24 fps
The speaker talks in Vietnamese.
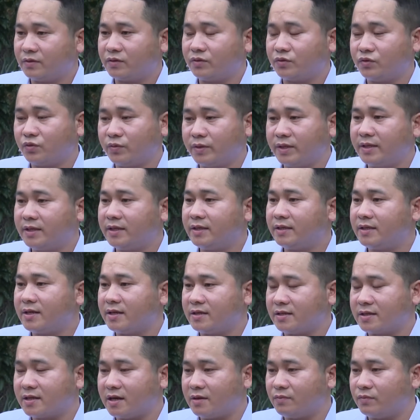chú ý
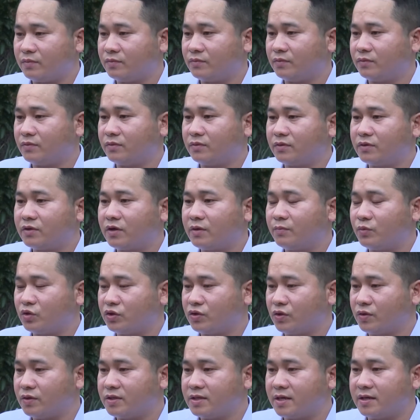thận trọng cho một
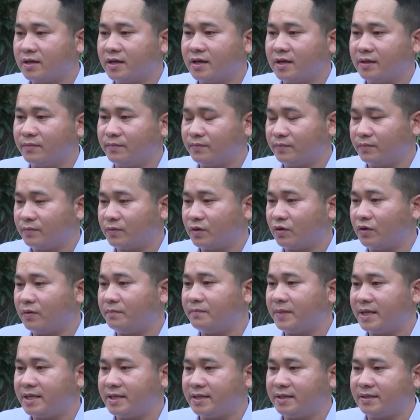số trường hợp có
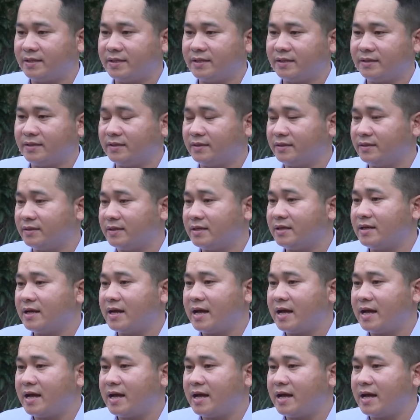bệnh ờ,